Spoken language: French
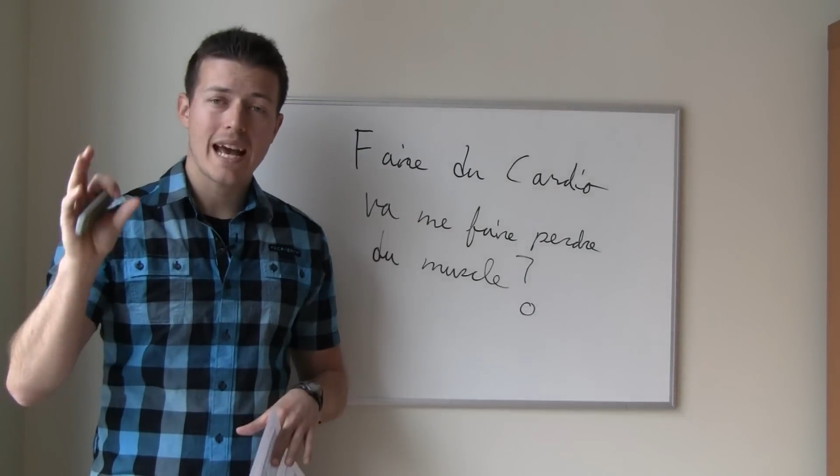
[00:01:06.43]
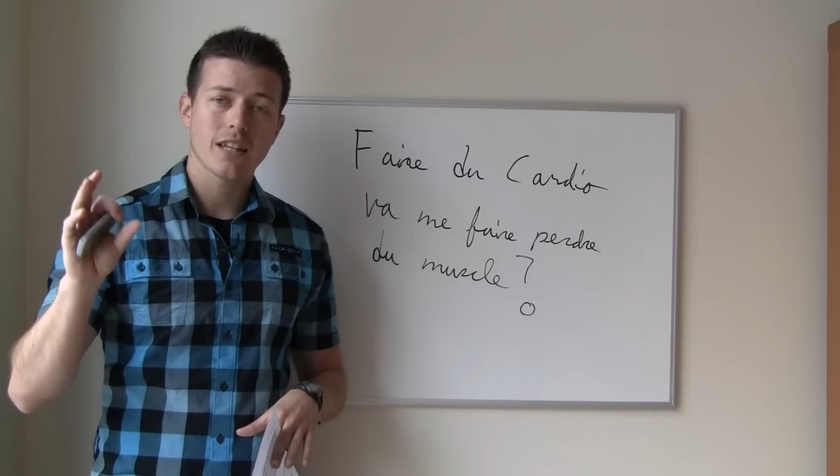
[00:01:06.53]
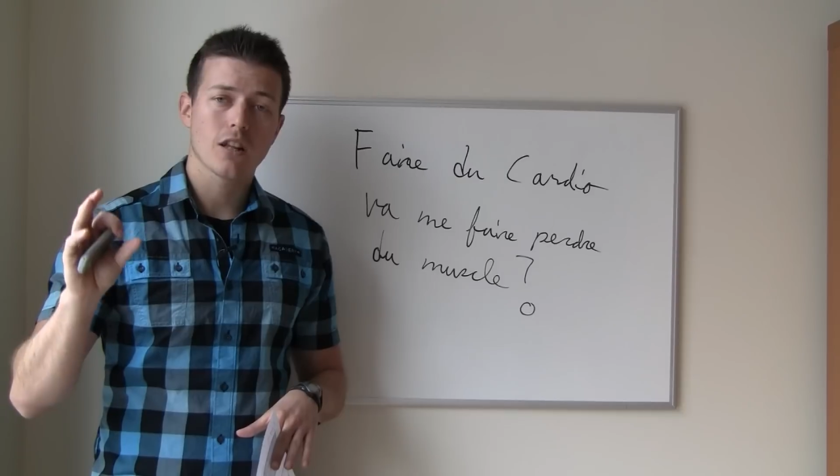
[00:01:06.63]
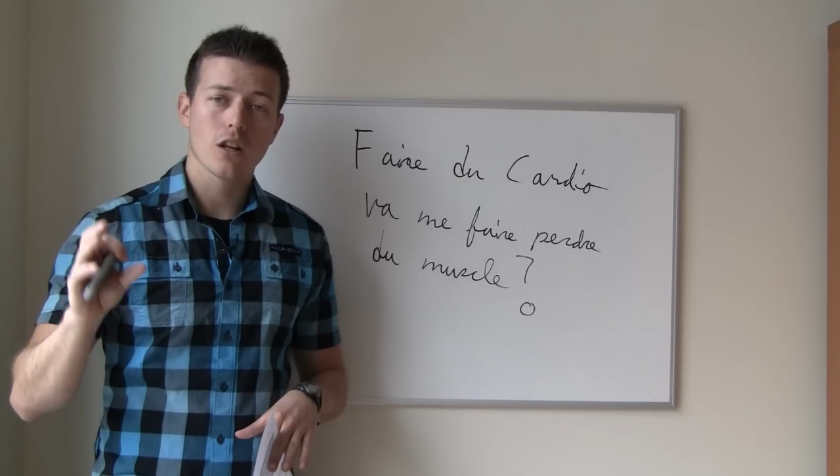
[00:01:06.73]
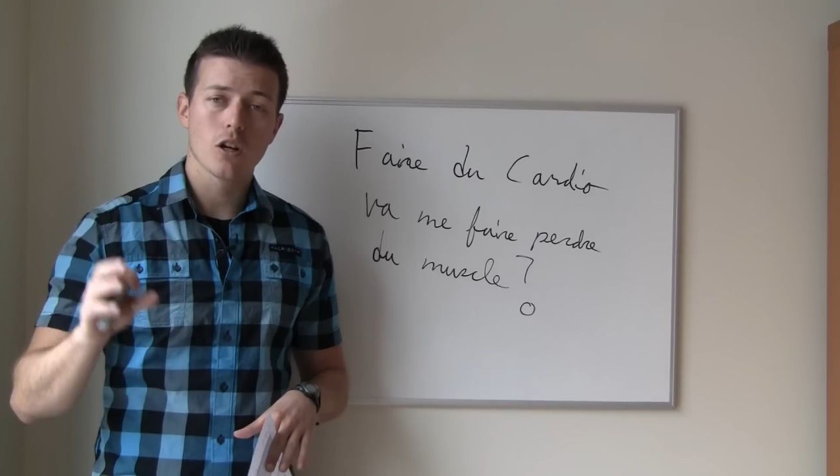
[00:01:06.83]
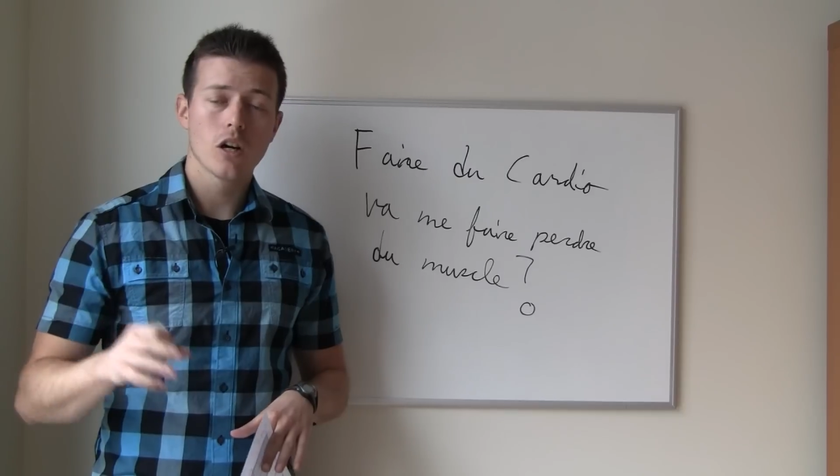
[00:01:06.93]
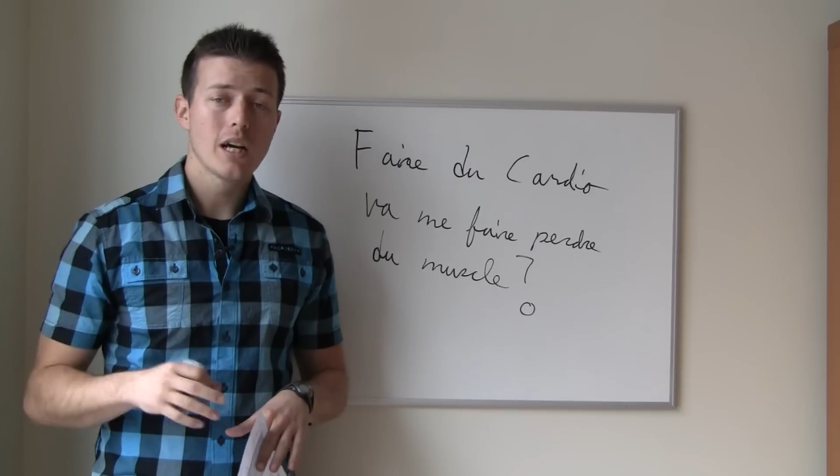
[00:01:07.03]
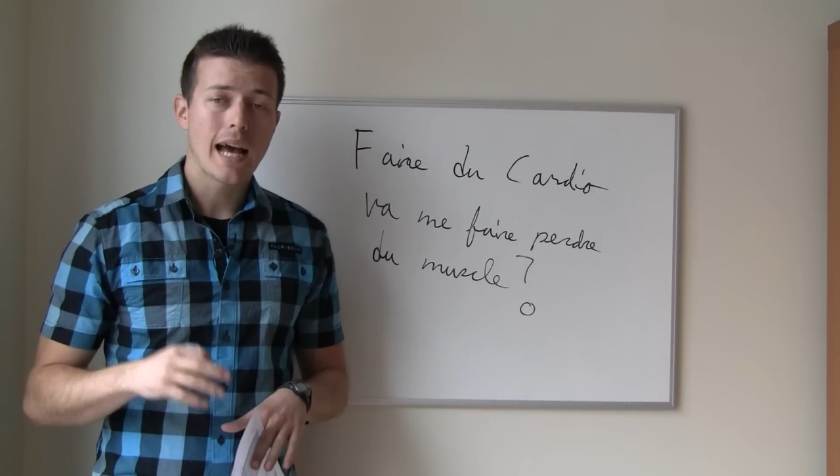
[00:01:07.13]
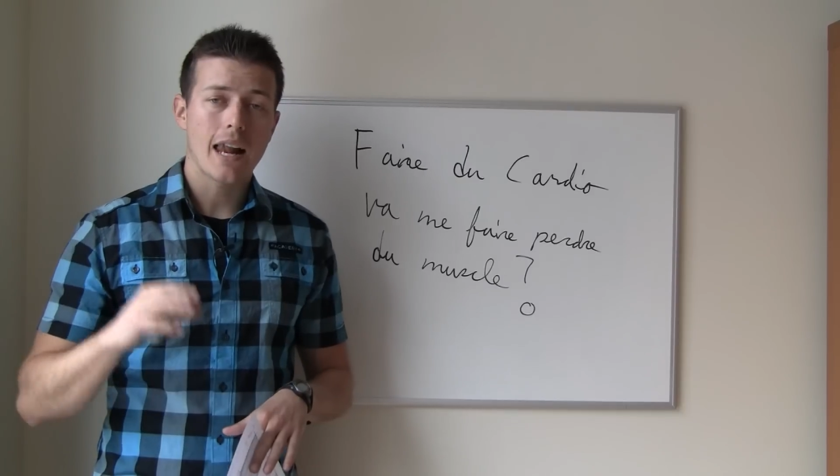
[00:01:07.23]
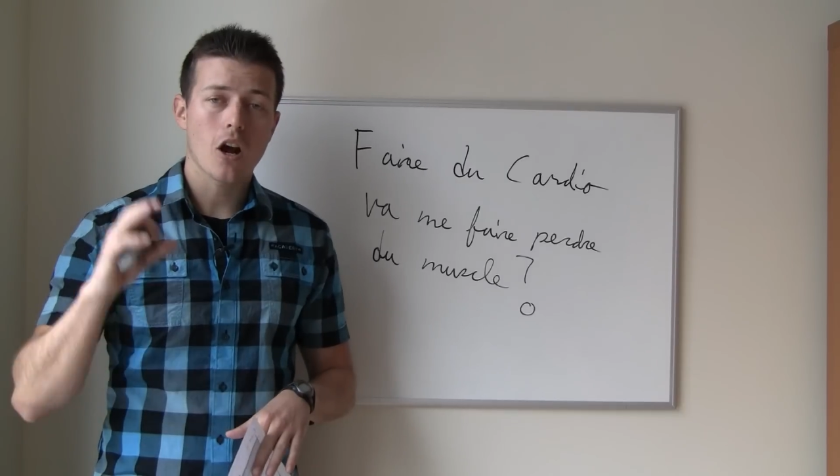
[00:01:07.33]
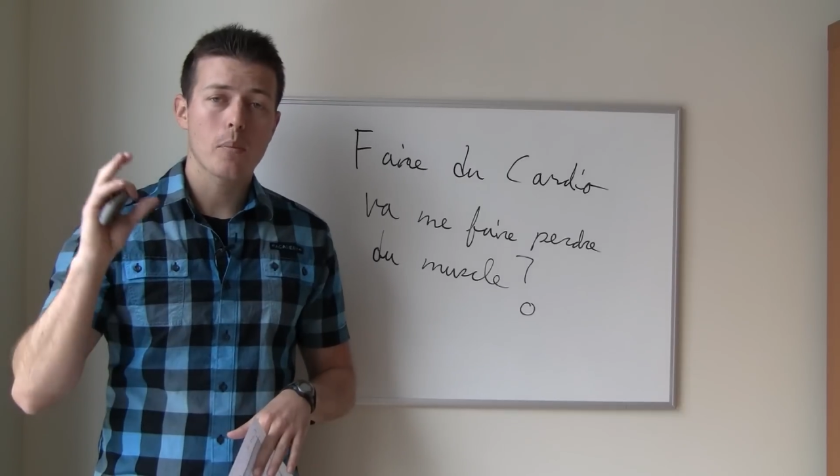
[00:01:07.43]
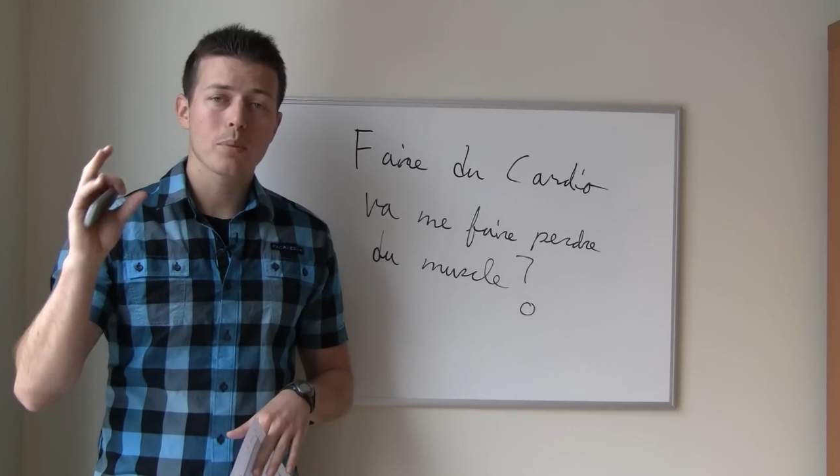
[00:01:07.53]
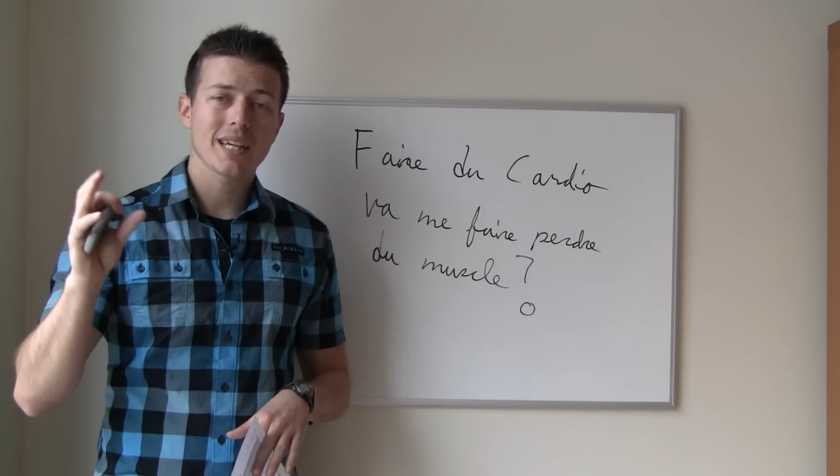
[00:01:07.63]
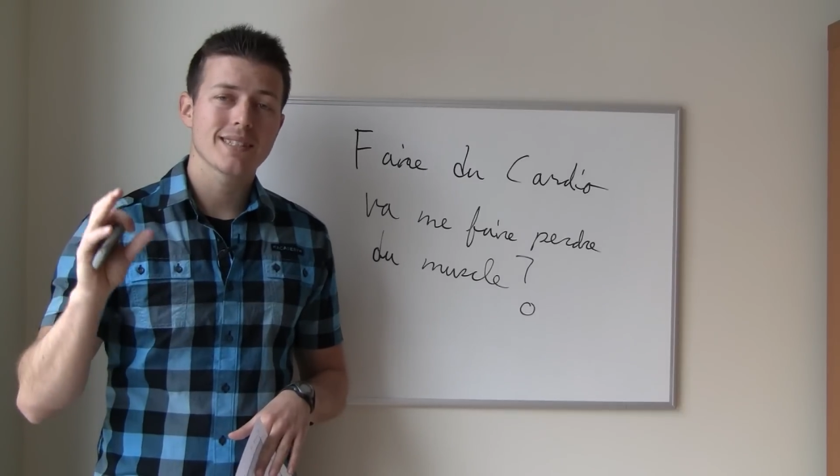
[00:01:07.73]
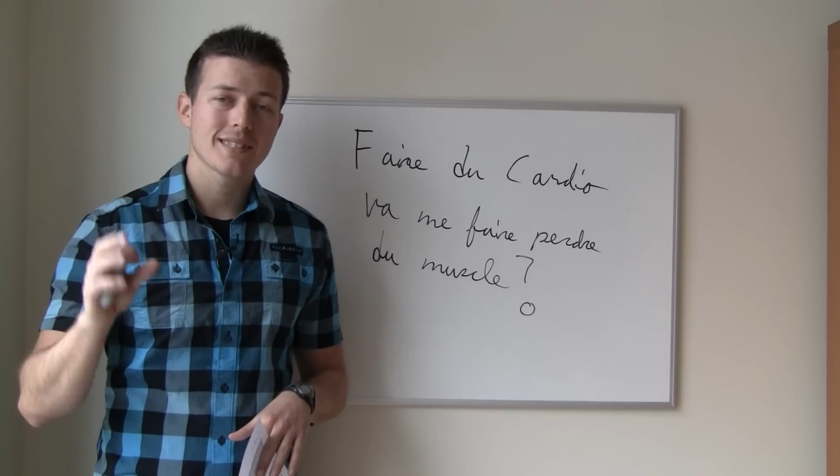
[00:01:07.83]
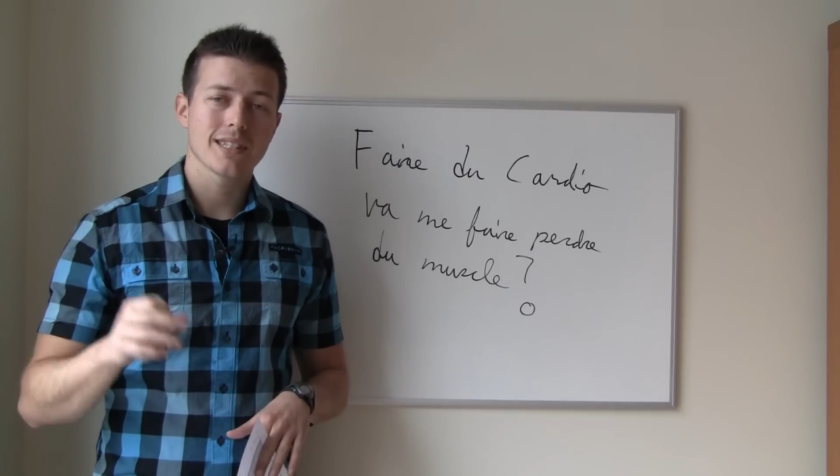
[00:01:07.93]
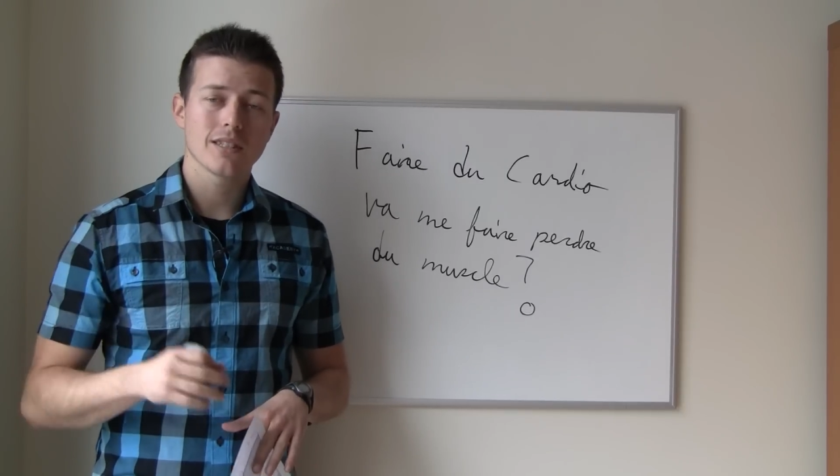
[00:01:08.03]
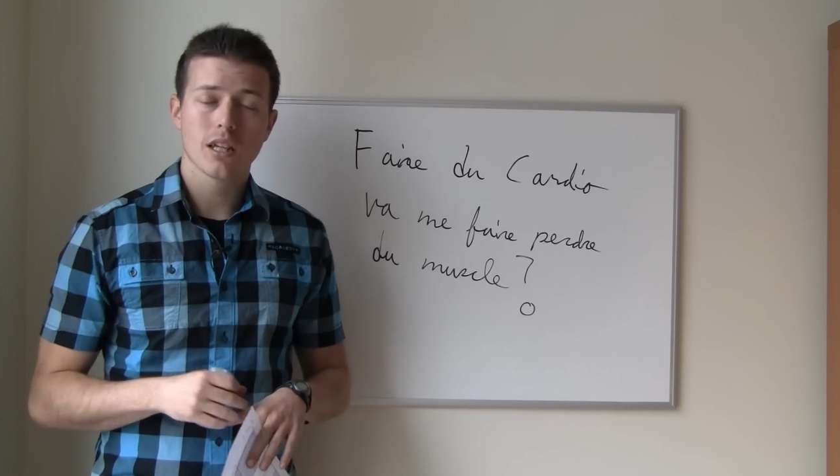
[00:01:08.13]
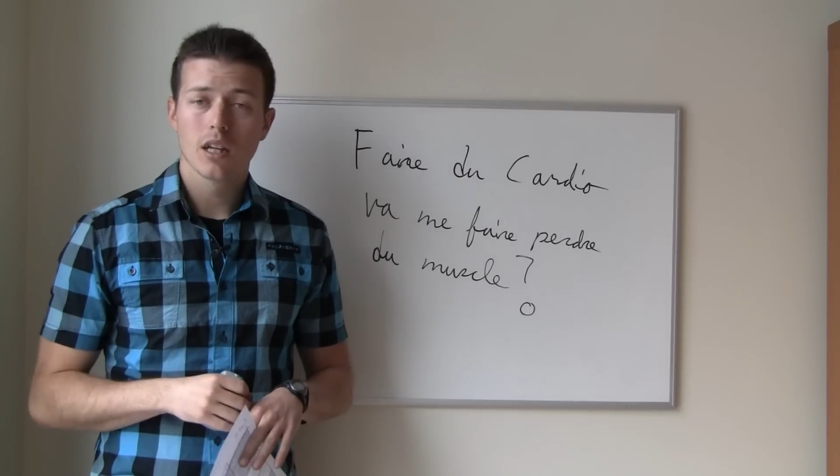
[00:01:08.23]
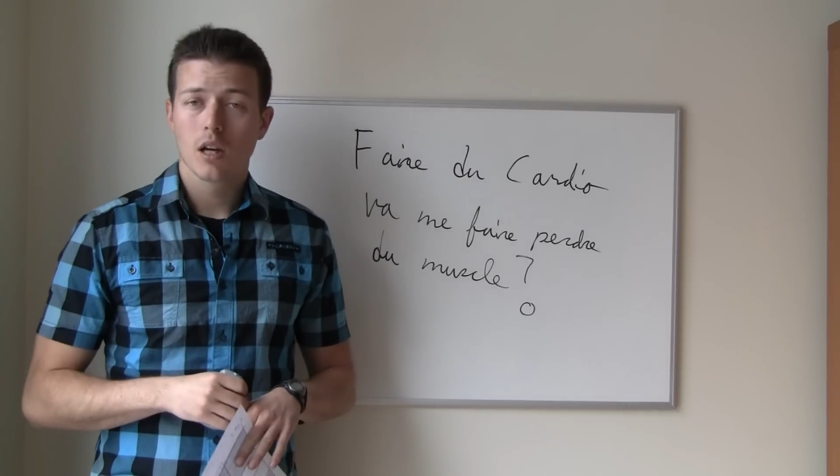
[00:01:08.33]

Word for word: être là à l'heure précise